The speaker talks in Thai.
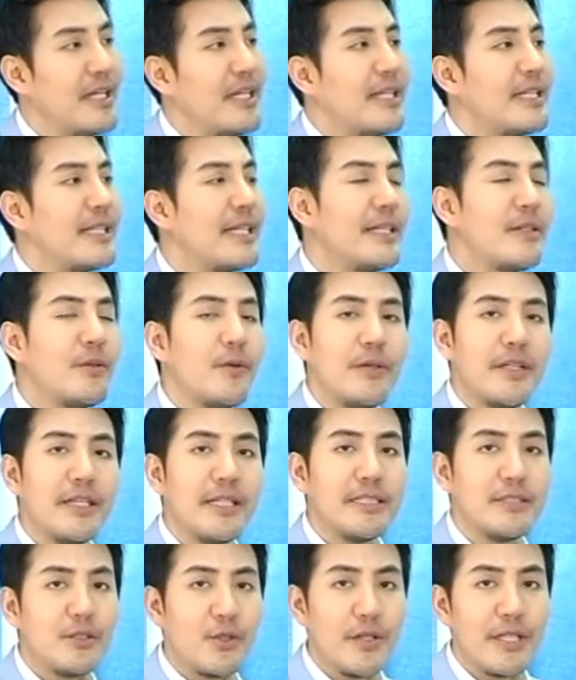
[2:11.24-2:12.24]
และโดย
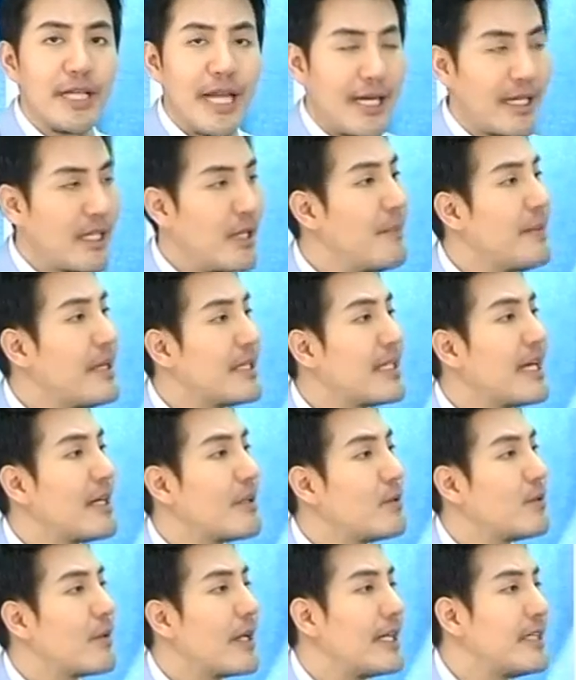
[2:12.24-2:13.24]
โดยหลักแล้วเบต้า
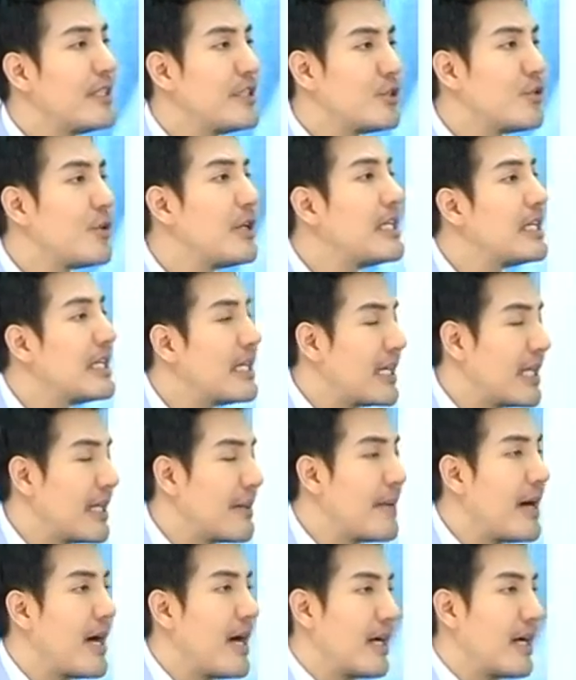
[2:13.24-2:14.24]
กูแคนนี่ช่วยเรื่องอะไรบ้าง